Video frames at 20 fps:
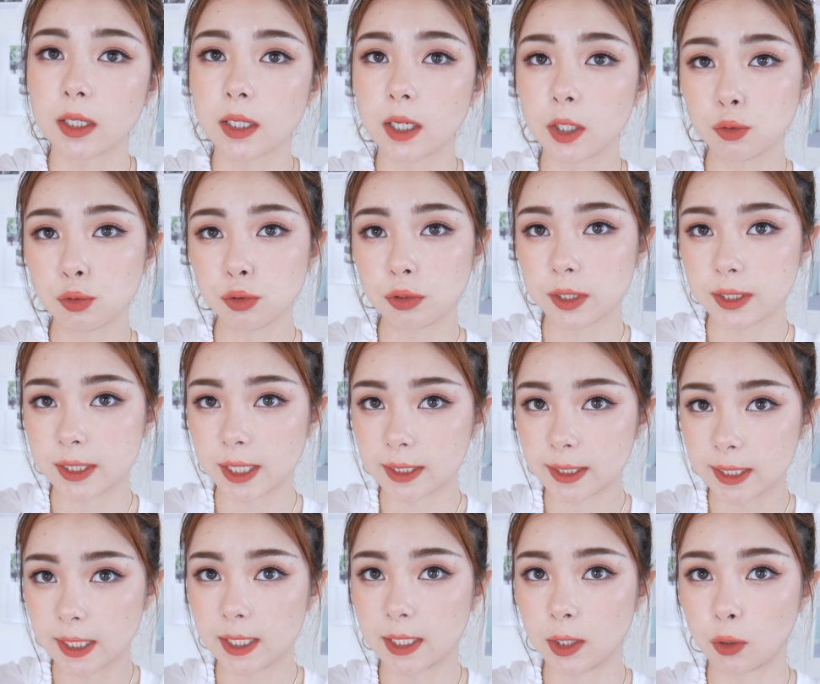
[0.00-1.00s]
根据你在
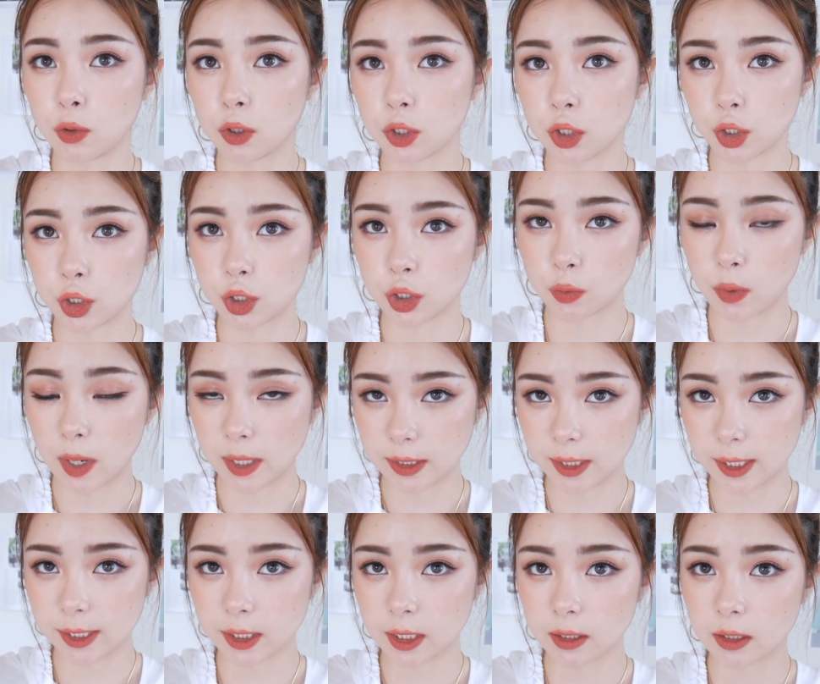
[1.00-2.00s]
店里或者是网
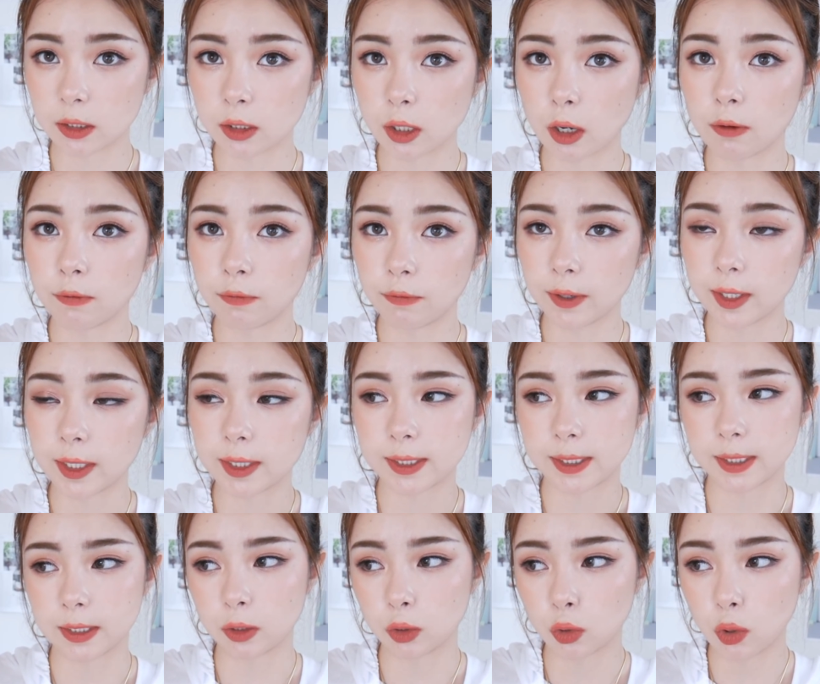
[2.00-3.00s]
站上的消费
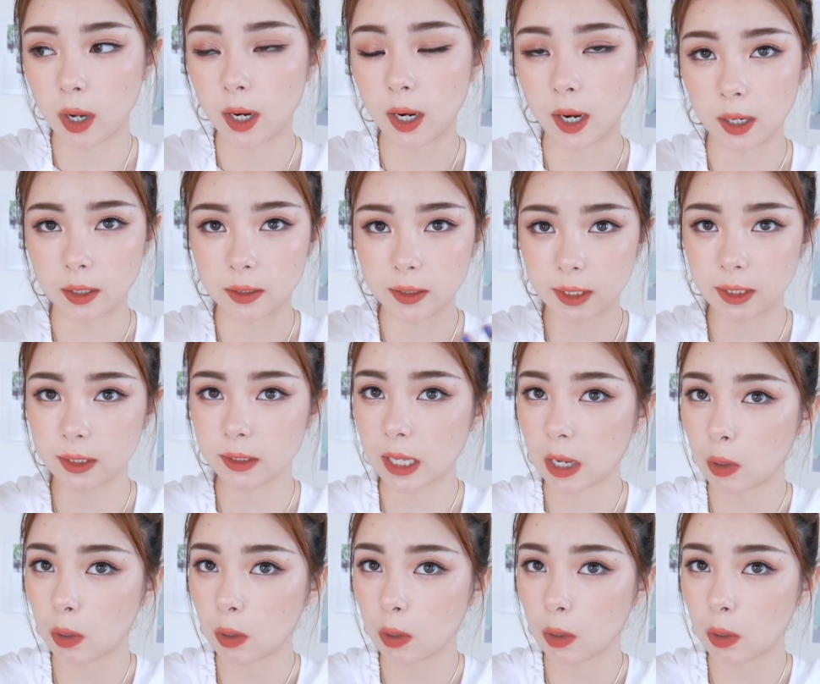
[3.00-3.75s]
情况而定。